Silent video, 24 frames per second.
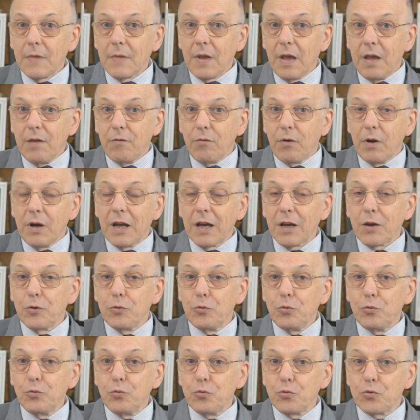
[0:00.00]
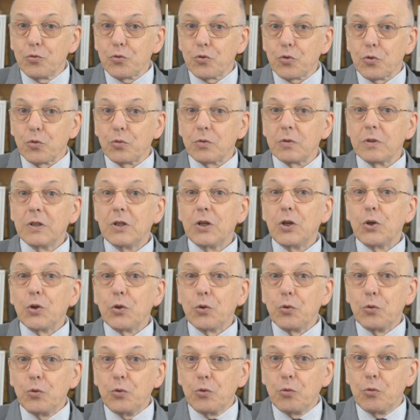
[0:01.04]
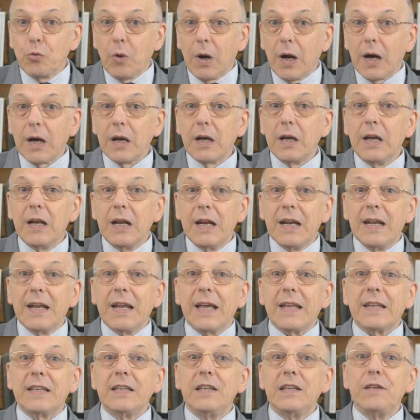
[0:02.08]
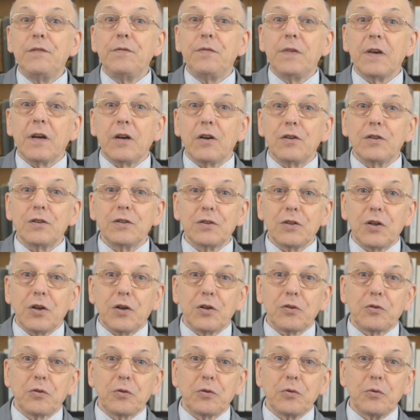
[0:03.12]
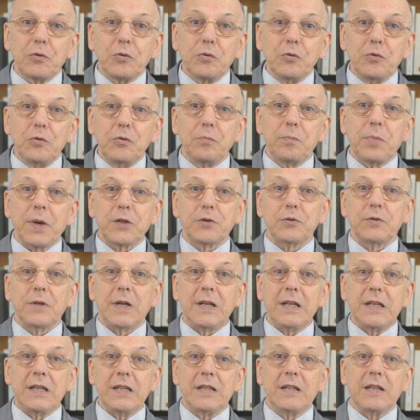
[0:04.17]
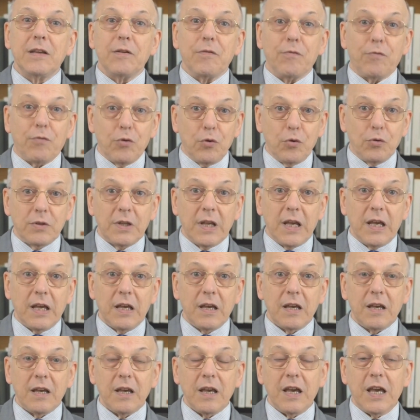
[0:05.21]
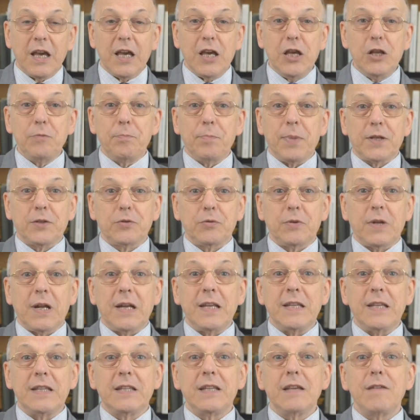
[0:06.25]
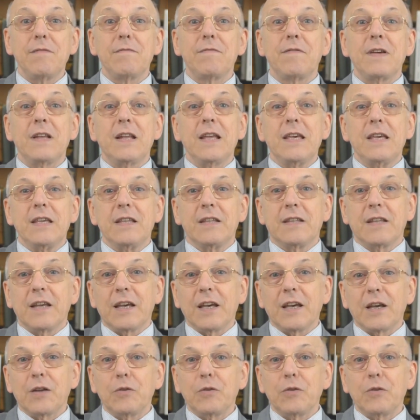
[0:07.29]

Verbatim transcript: Et voilà que nous touchons du doigt la différence entre une personnalité volontaire et une personnalité velléitaire.